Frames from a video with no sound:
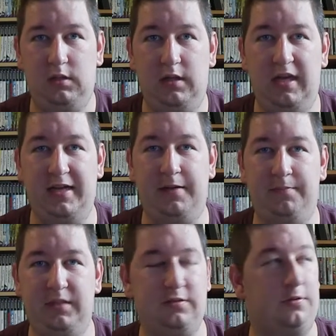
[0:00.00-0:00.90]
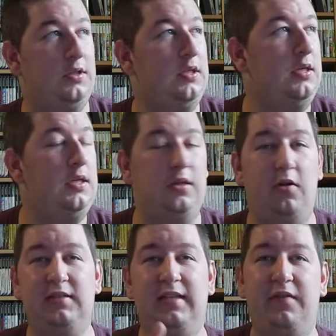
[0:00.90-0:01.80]
Leider, ist so.
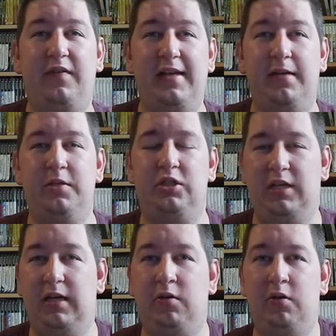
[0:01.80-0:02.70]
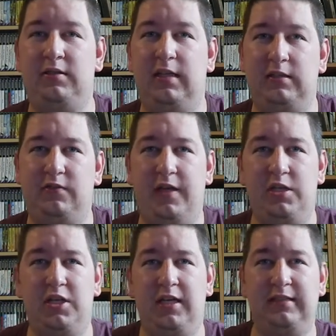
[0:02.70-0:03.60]
Donnerstag, Freitag bin ich da. Donnerstags werde ich den